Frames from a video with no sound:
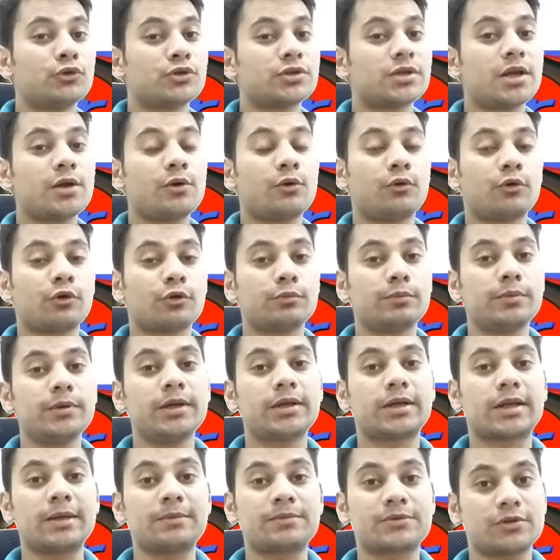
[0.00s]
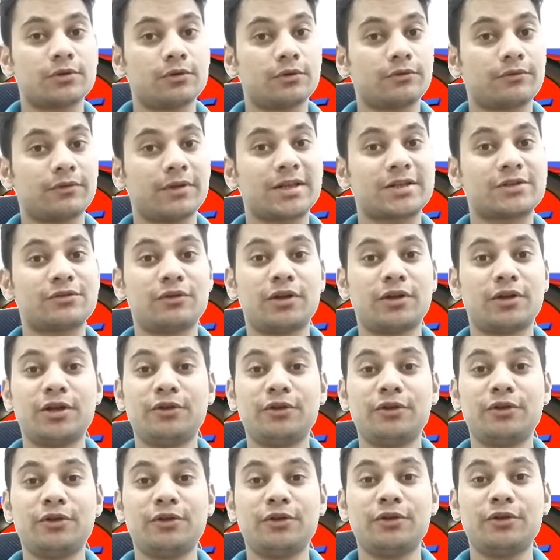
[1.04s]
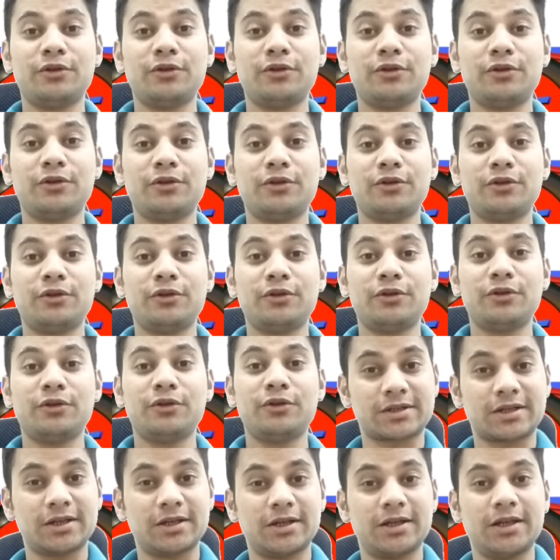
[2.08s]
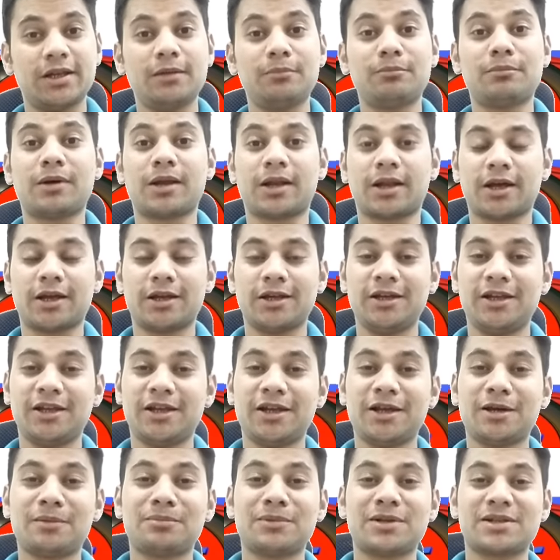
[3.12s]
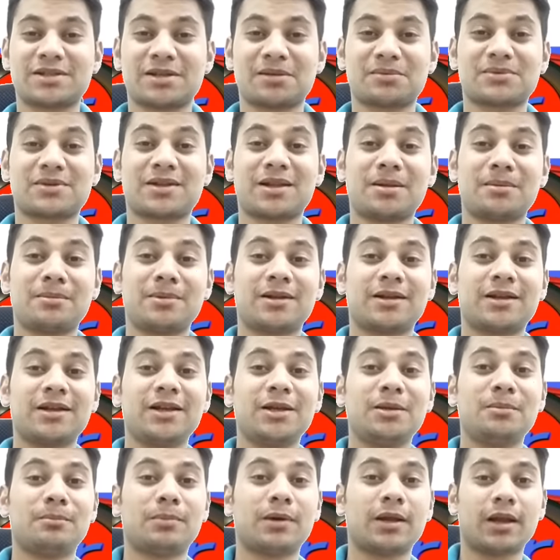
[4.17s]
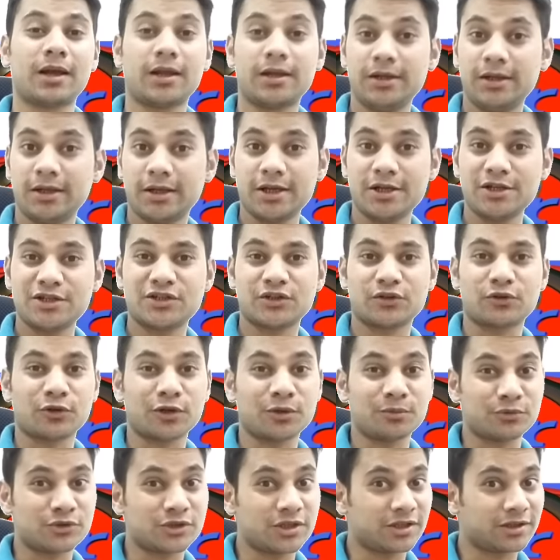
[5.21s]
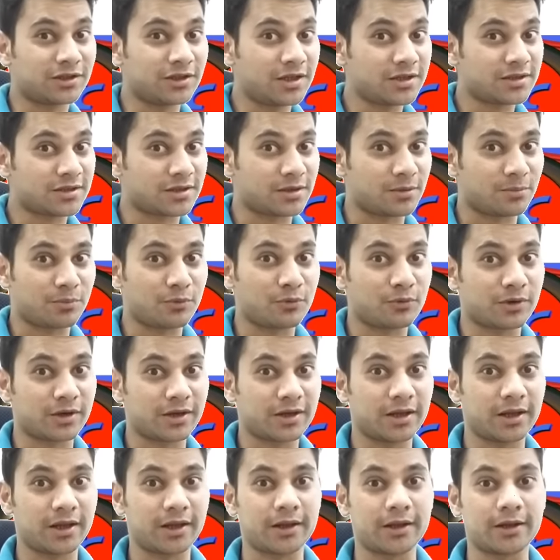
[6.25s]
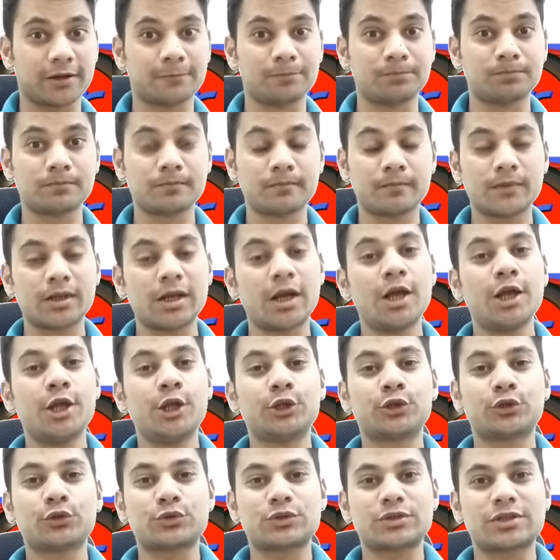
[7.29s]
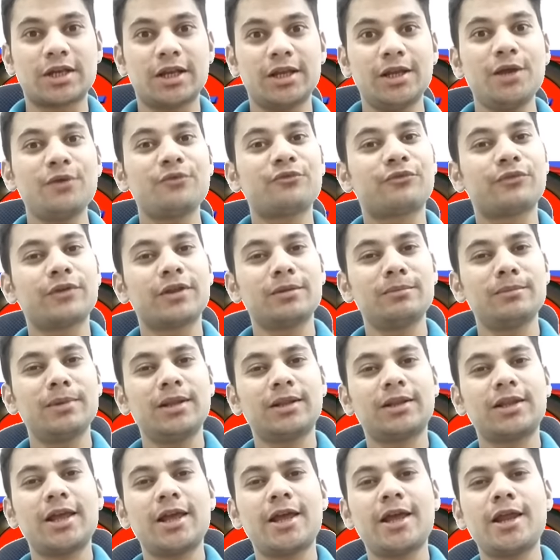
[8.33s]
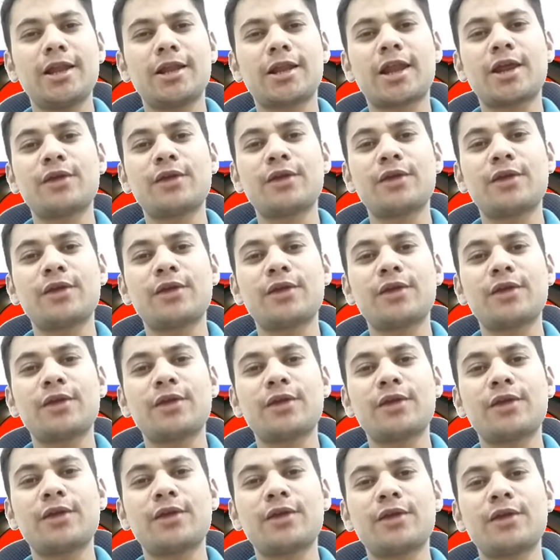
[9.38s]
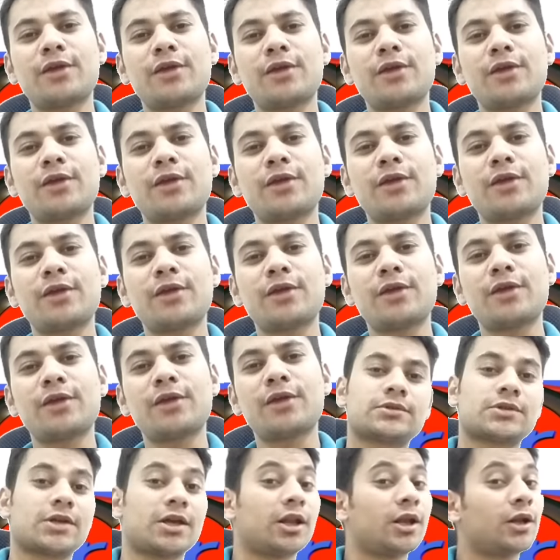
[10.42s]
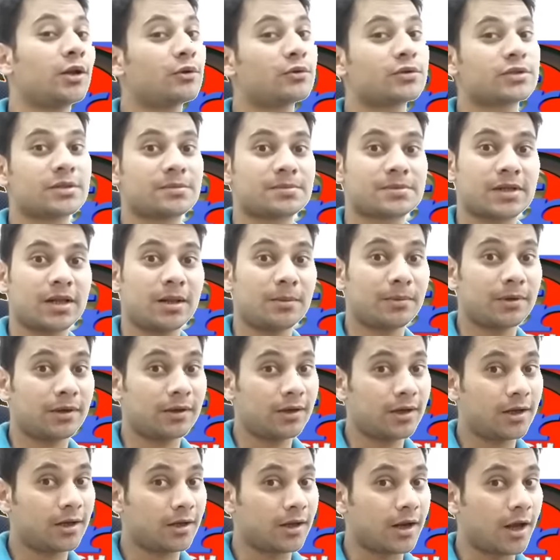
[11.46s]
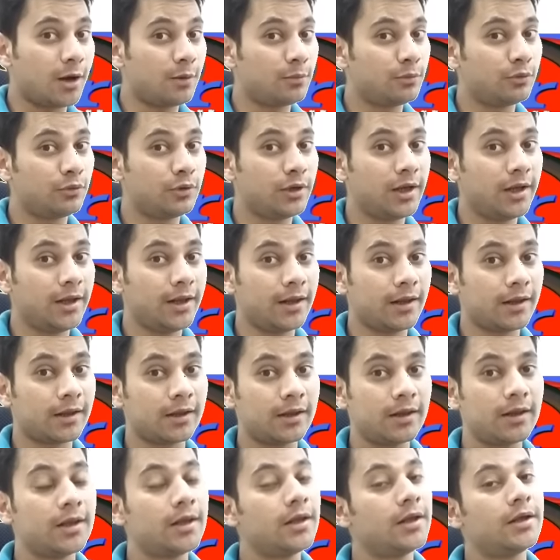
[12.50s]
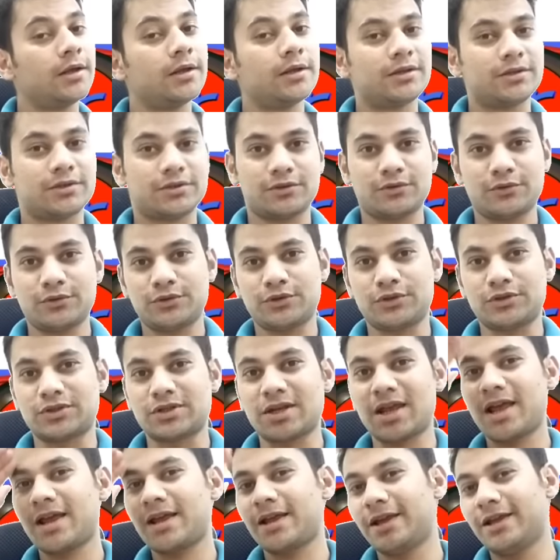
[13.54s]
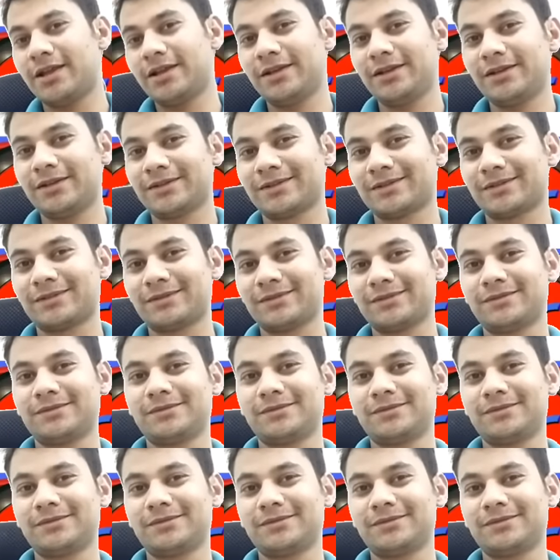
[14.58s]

मुझे और भी टिप्स और ट्रिक्स वाली वीडियो अपने व्यूवर्स के लिए बनानी है अपने सब्सक्राइबर के लिए बनानी है जिन्होंने मुझे इतना सपोर्ट किया है तो चलिए फिर मिलते हैं नई वीडियो नए अपडेट के साथ चैनल को सब्सक्राइब करना ना भूलें तो जय हिंद